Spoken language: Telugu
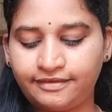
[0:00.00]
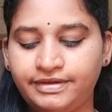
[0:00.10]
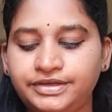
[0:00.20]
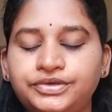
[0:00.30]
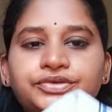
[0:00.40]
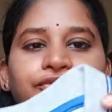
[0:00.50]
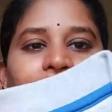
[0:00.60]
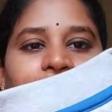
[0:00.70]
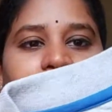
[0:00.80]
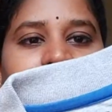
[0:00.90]
లెవెన్ టు
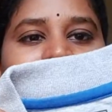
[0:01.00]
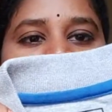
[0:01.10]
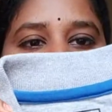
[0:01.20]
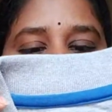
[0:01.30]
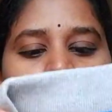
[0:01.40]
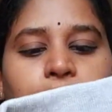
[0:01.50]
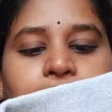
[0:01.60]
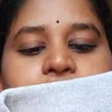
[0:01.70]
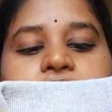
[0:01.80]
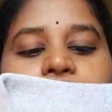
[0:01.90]
ట్వెల్వ్ ఇయర్స్ మా
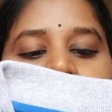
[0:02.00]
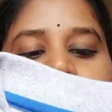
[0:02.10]
బాబుకి షర్ట్